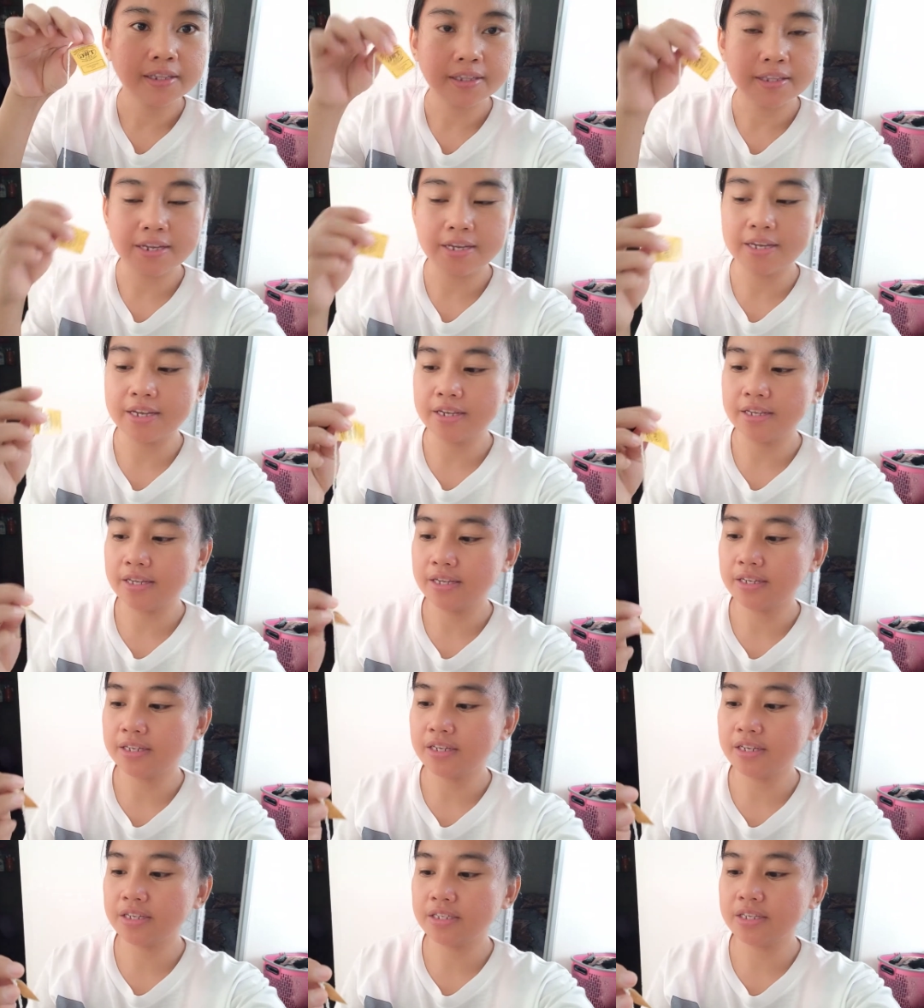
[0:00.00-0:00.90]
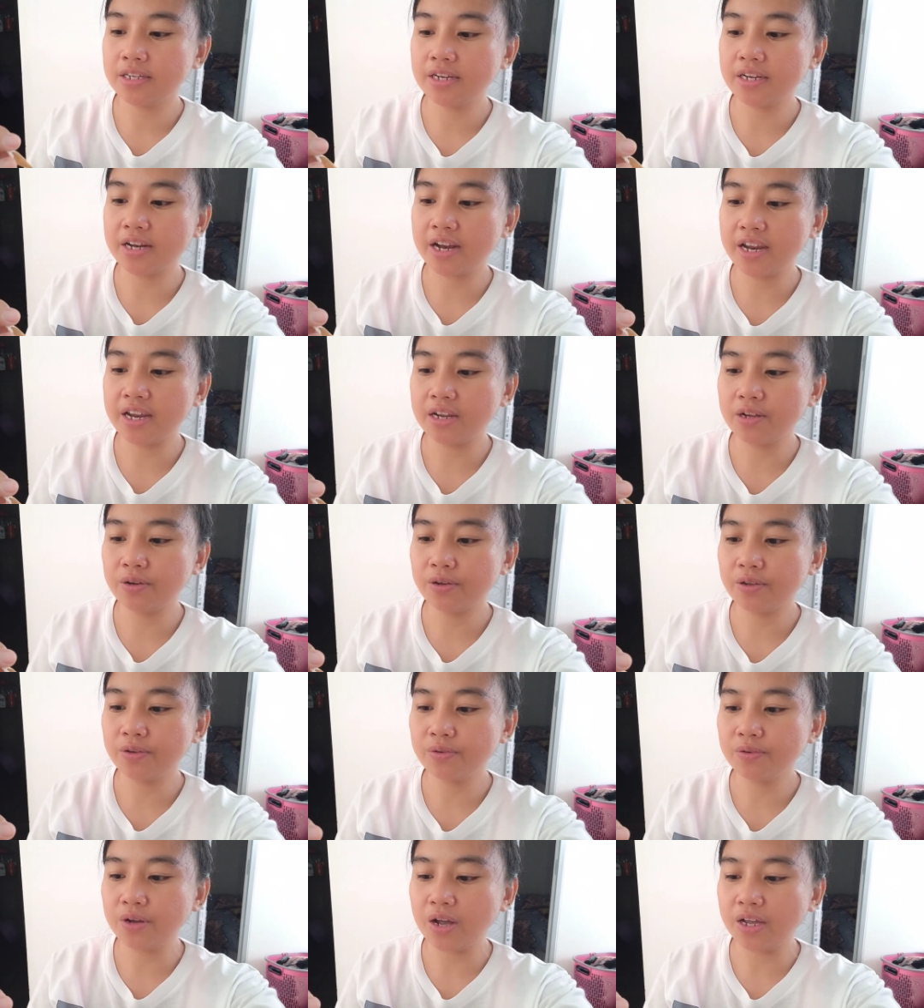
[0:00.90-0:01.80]
Tea. Tinaray ko
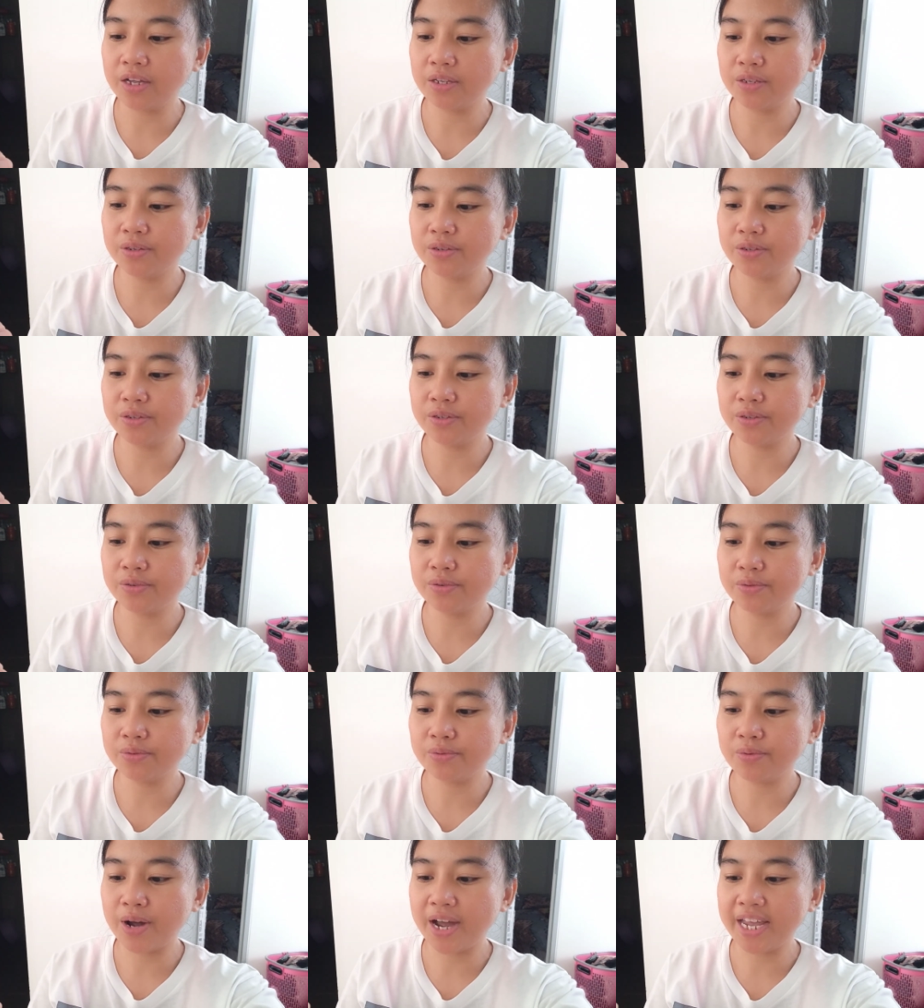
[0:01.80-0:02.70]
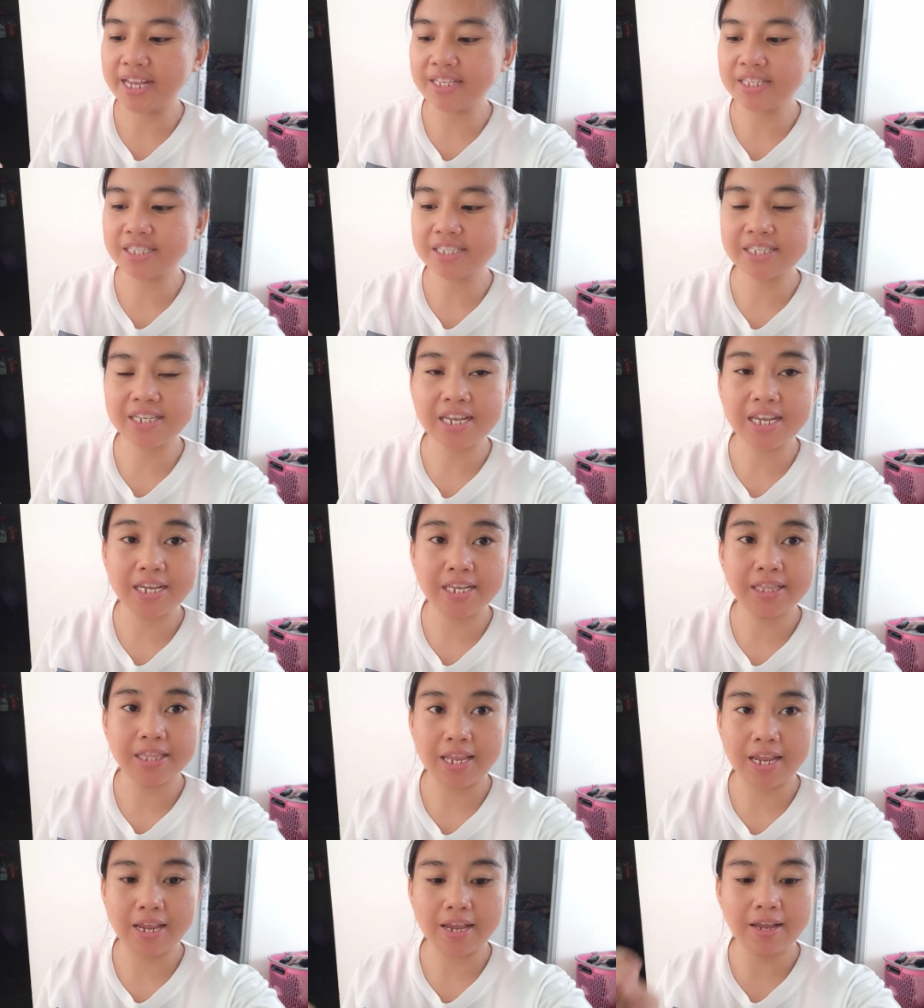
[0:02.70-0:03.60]
yung, ano, yung white
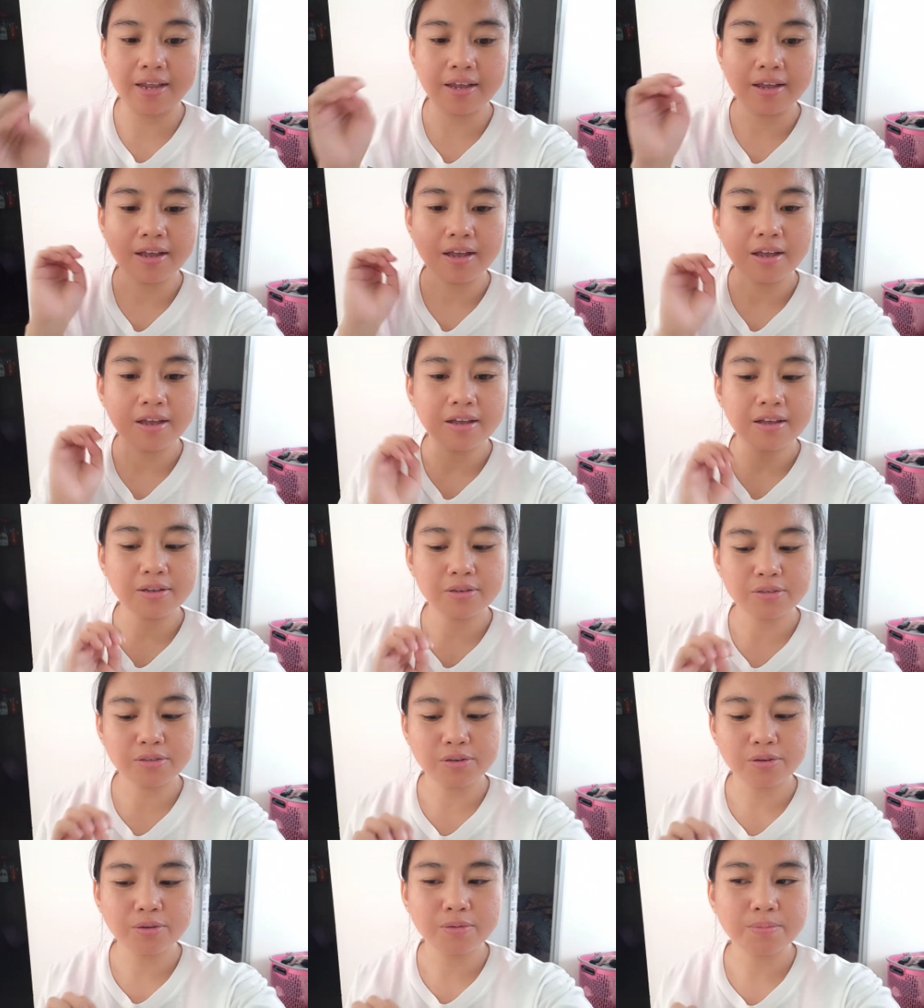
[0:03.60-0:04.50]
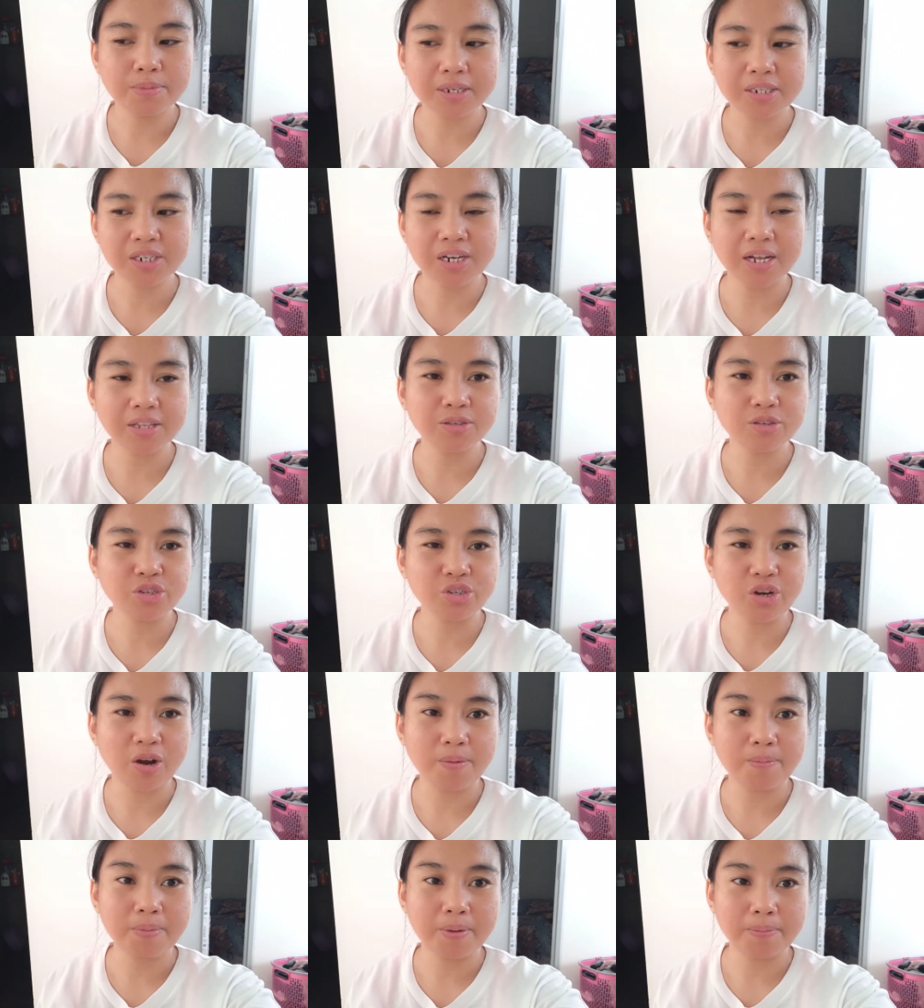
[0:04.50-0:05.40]
tea. So, masyado
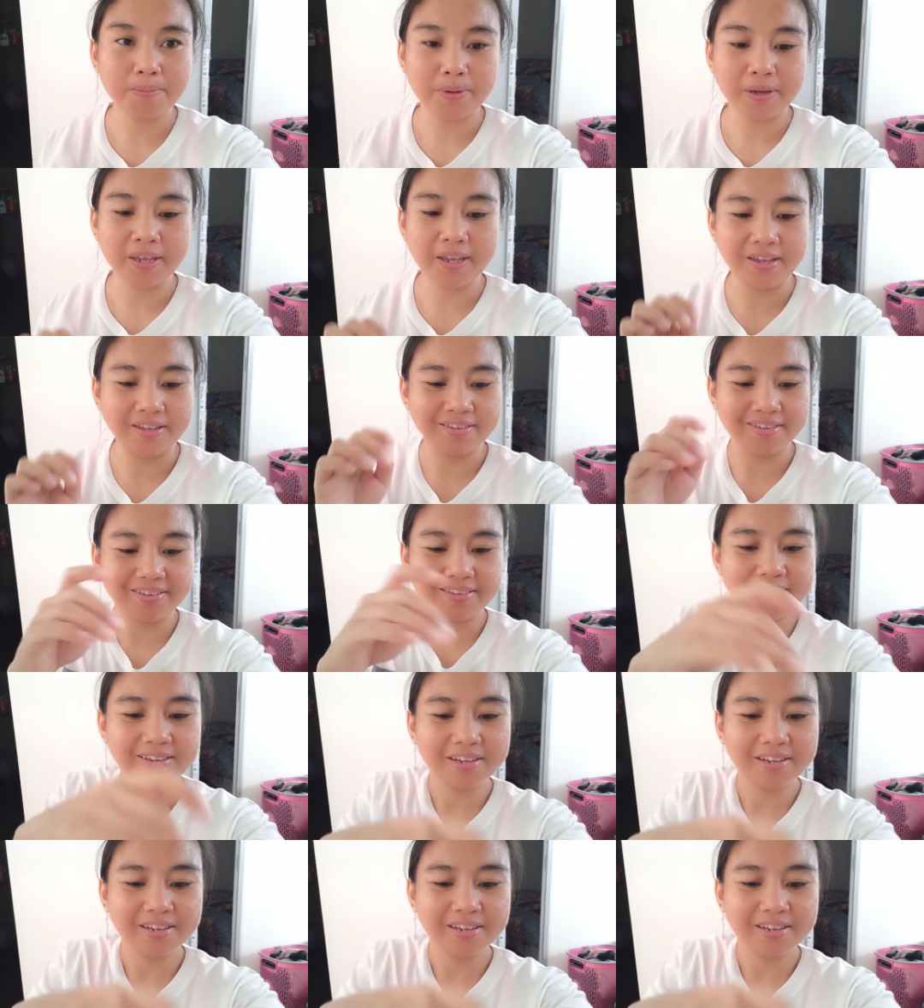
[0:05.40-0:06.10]
siyang mapait.